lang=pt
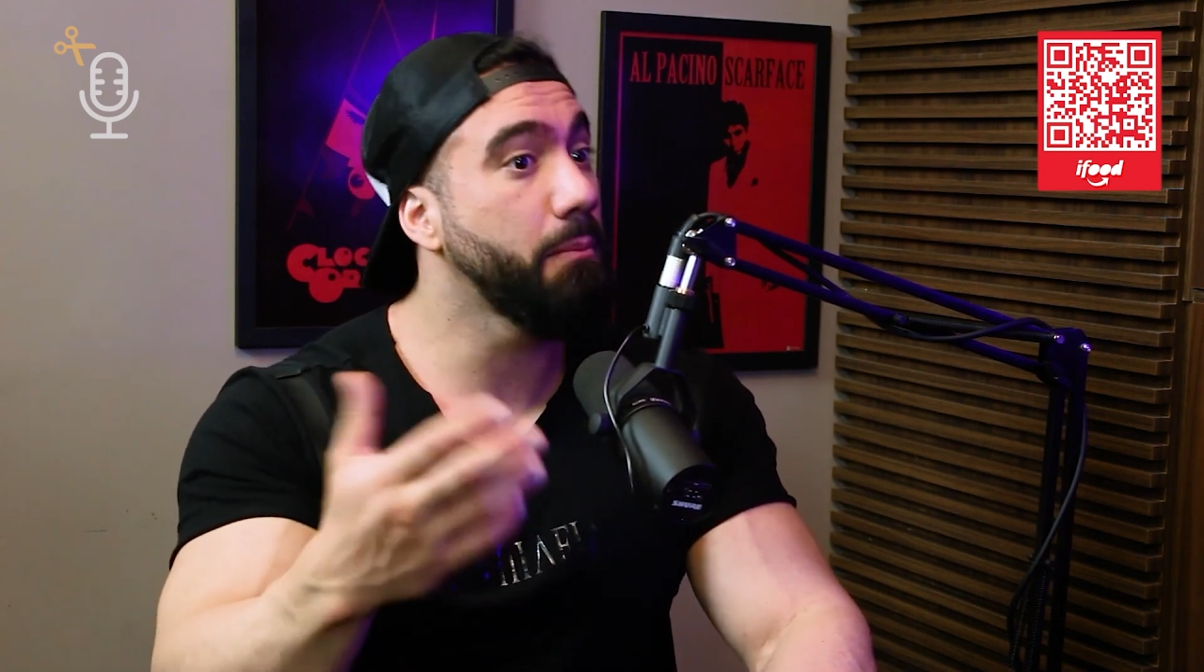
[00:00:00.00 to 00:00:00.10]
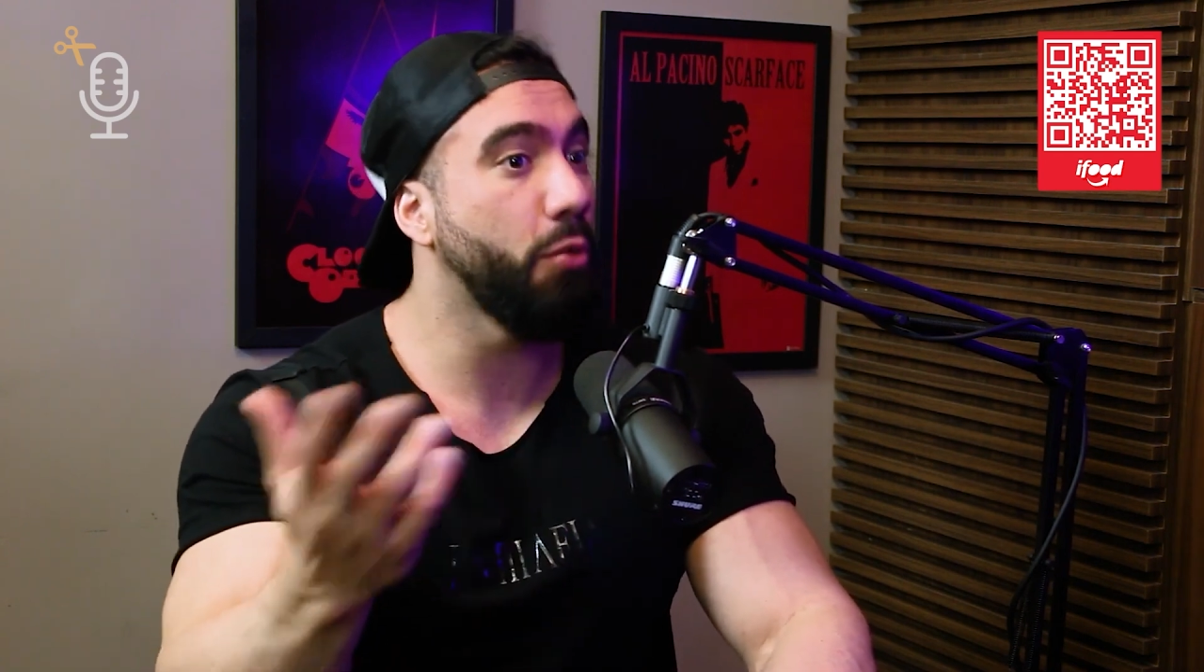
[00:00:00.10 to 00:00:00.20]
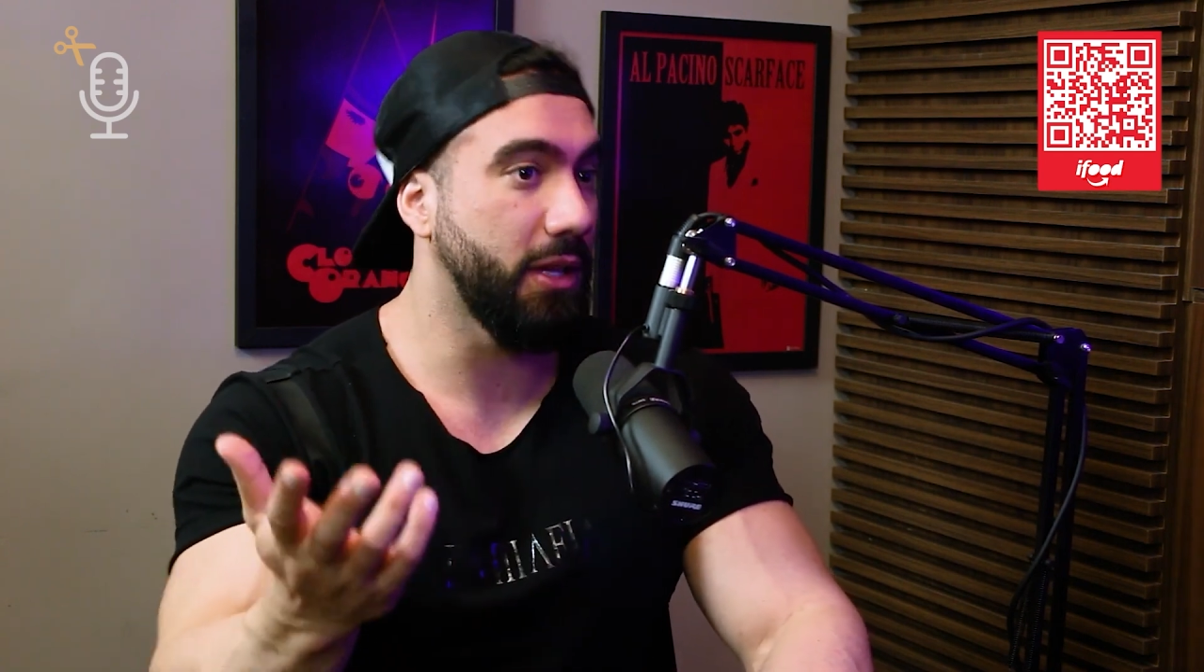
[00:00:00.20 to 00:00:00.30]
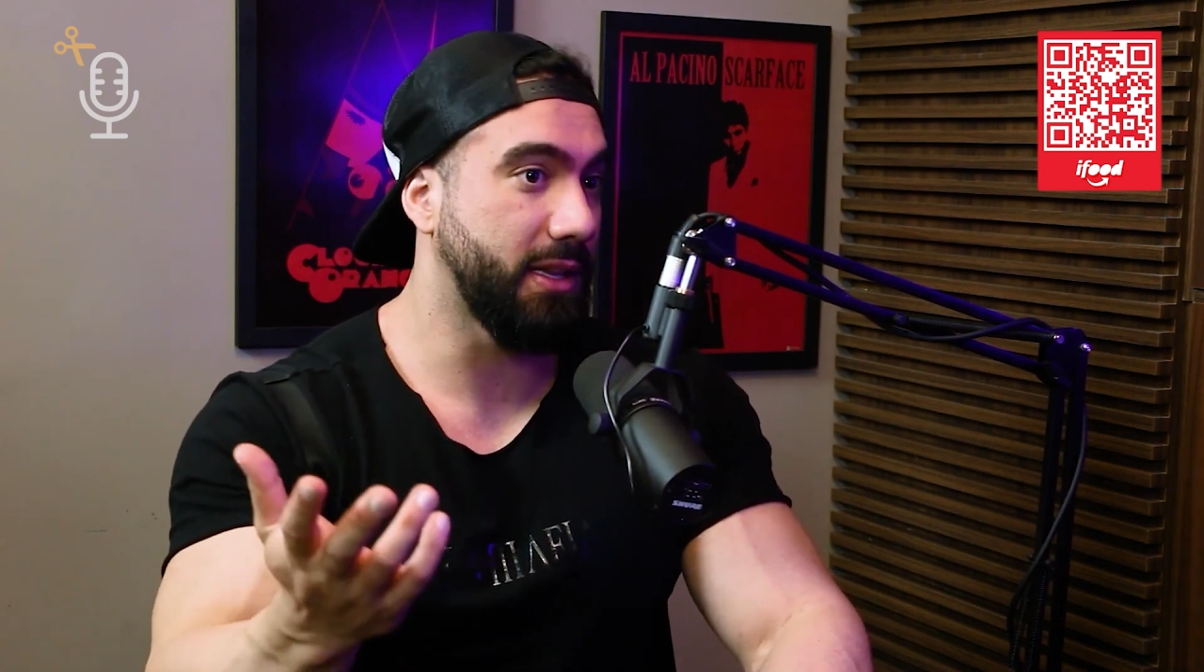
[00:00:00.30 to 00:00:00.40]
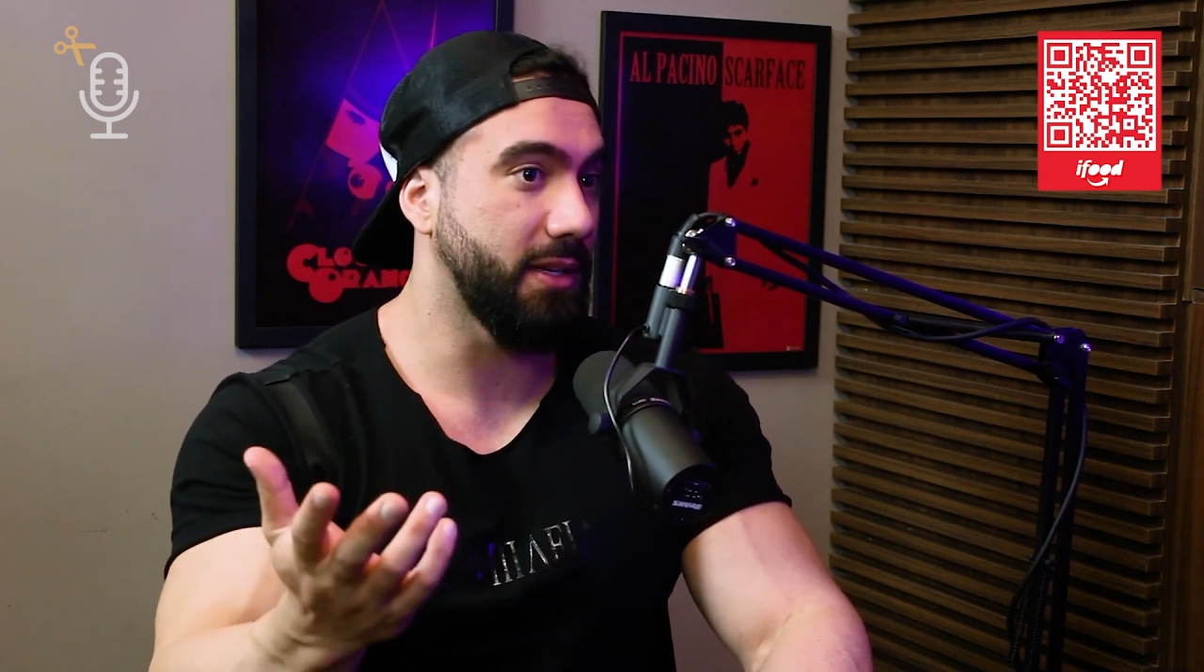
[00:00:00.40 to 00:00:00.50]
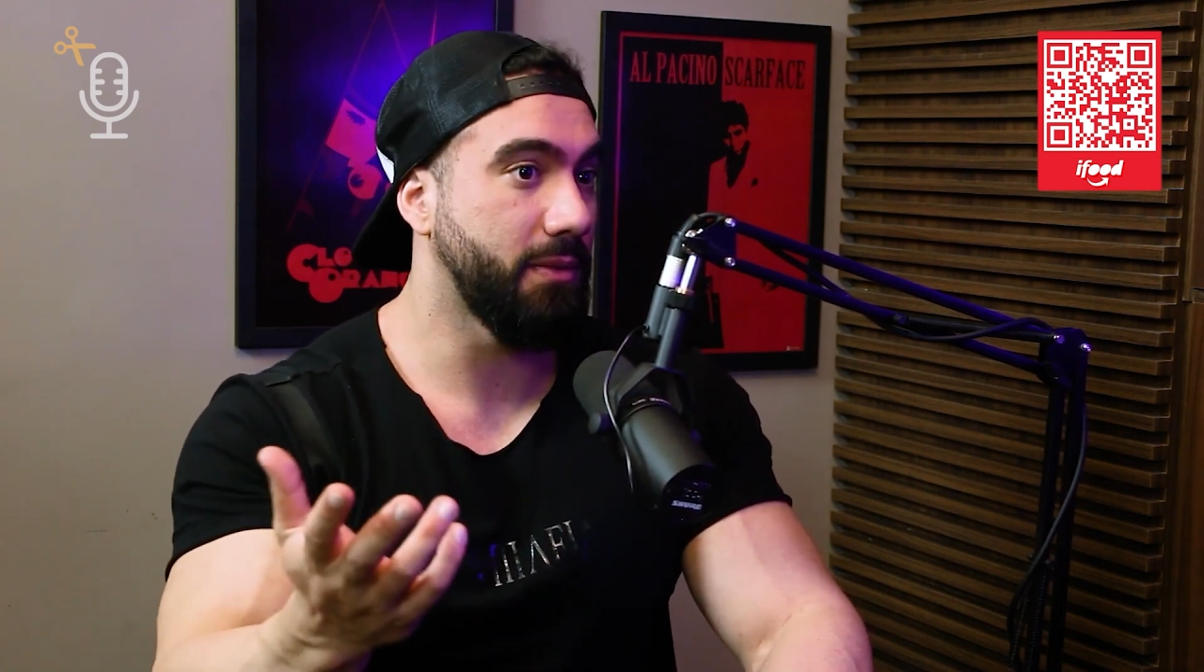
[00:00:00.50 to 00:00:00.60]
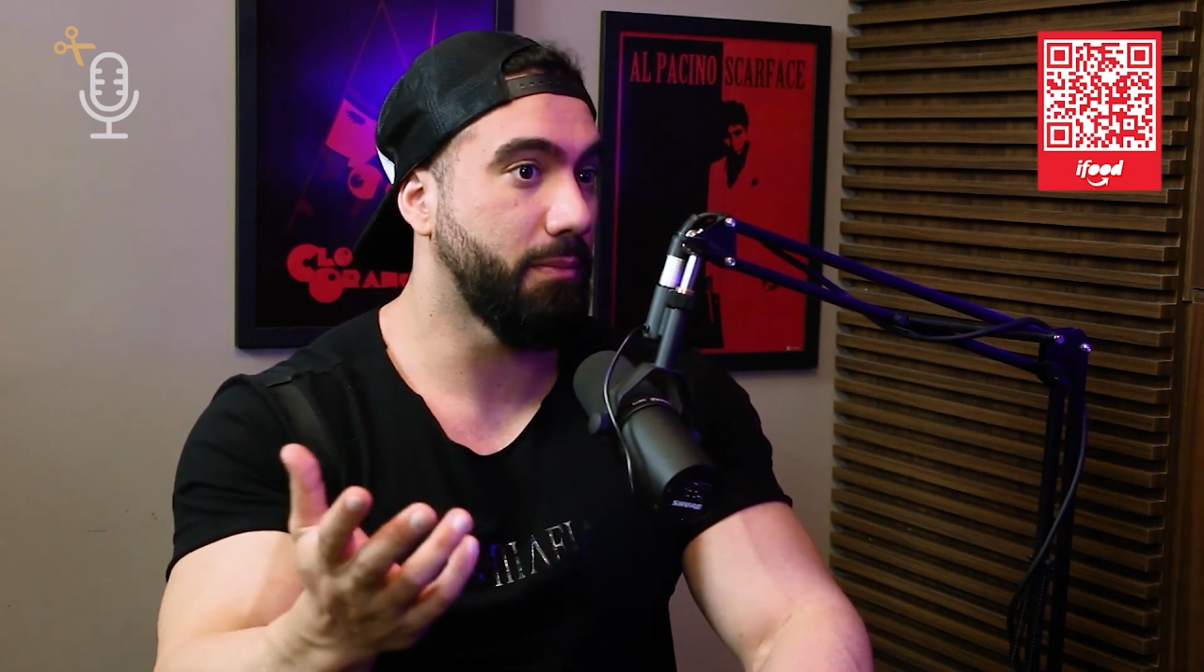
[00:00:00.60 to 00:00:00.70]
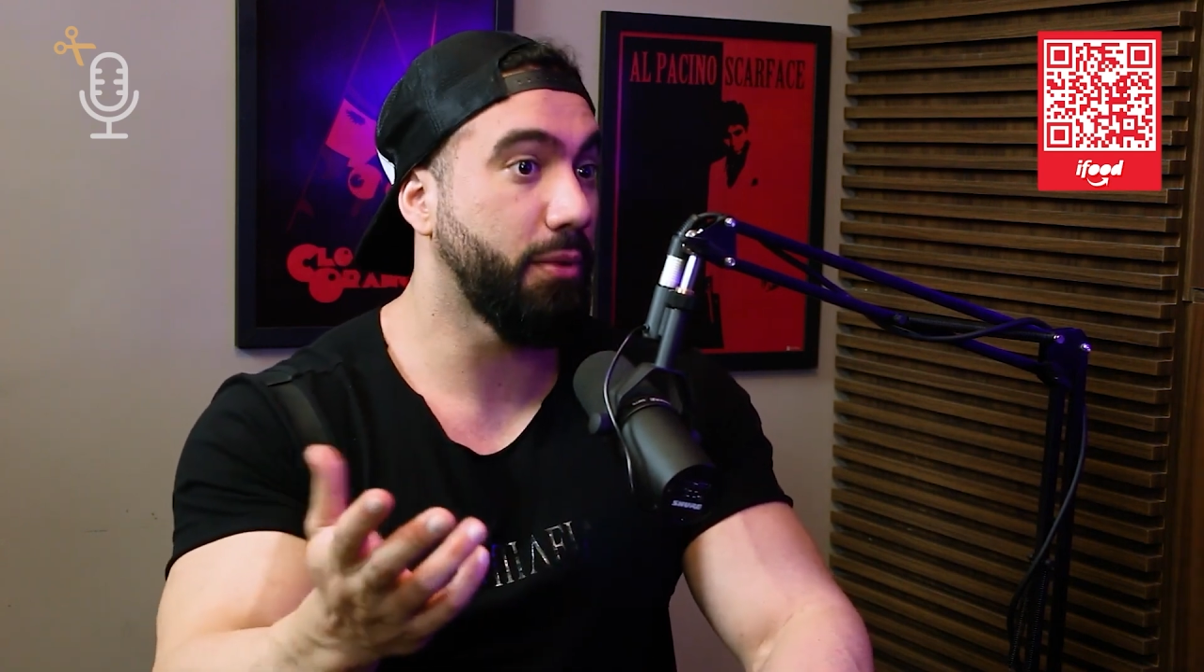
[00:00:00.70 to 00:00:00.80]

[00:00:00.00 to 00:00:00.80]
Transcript: muita,